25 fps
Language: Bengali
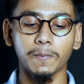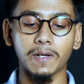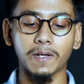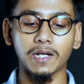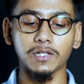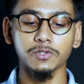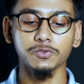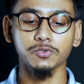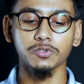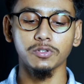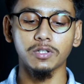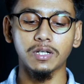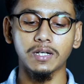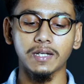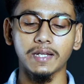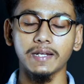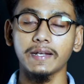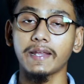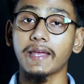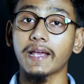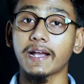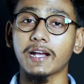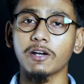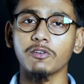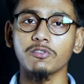পার্সোনাল
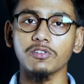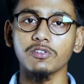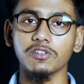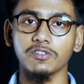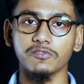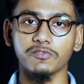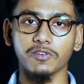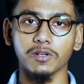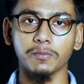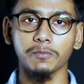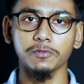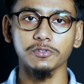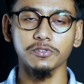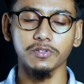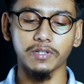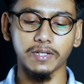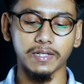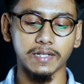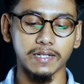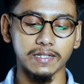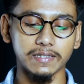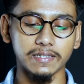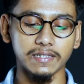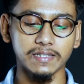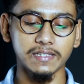অ্যান্ড অ্যাকাউন্ট ইনফরমেশন
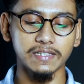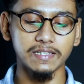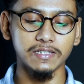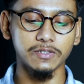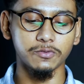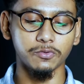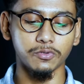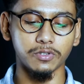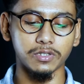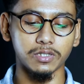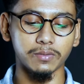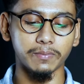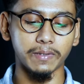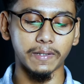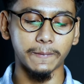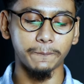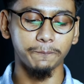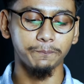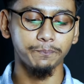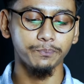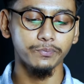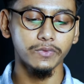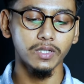এখানে একটা ক্লিক করে দিবেন